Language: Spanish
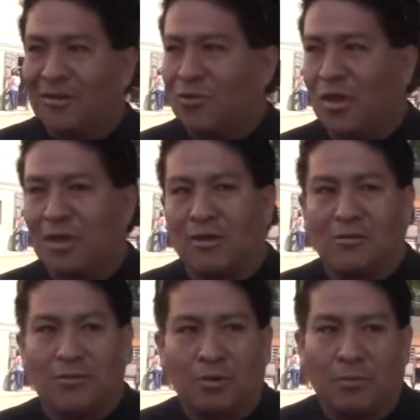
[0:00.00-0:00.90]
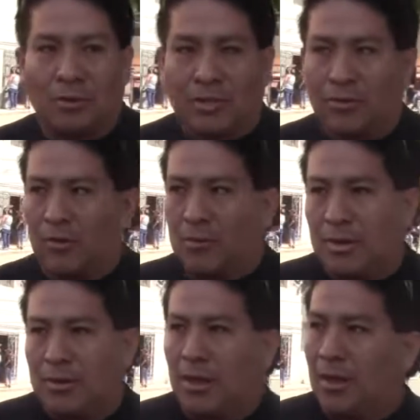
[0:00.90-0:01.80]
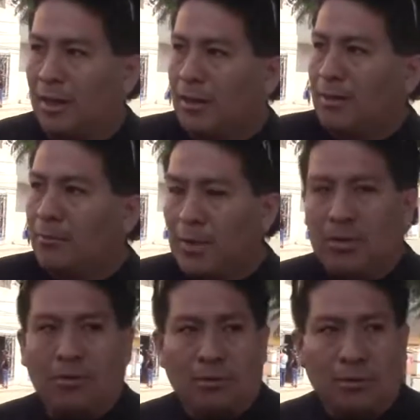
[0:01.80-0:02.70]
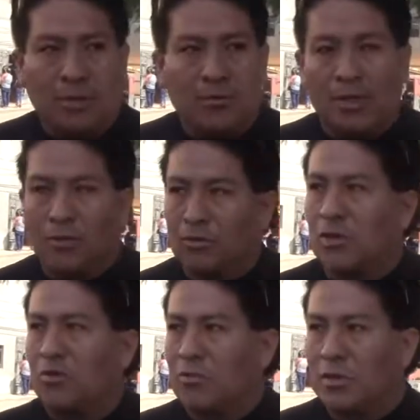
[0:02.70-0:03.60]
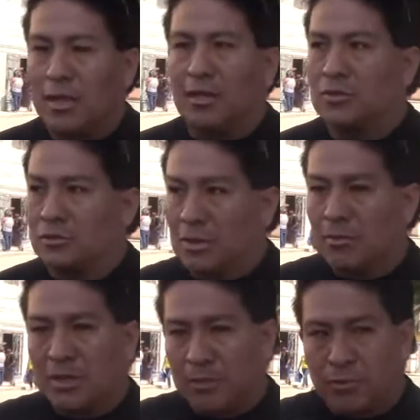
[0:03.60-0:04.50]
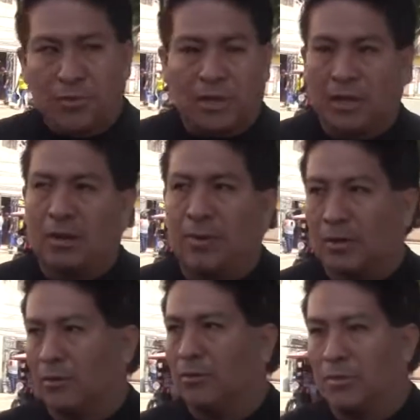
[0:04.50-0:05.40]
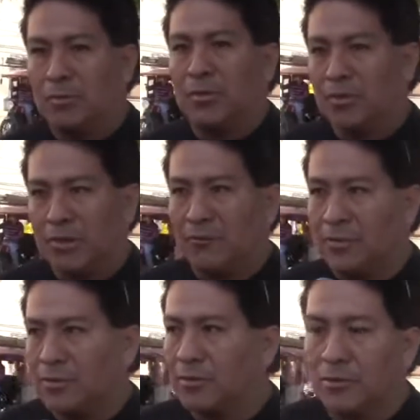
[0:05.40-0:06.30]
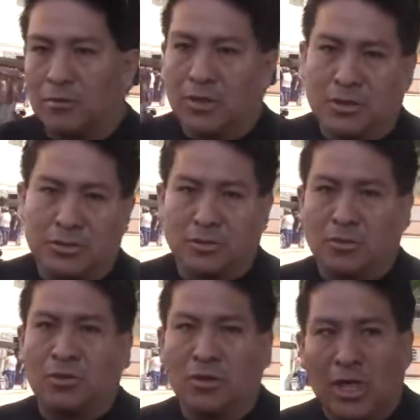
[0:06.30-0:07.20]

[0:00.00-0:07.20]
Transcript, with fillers: Estoy agradecido por el trabajo que me da, pero también yo tengo mis derechos también de poder reclamar mi, beneficio, ¿no? Eso es todo.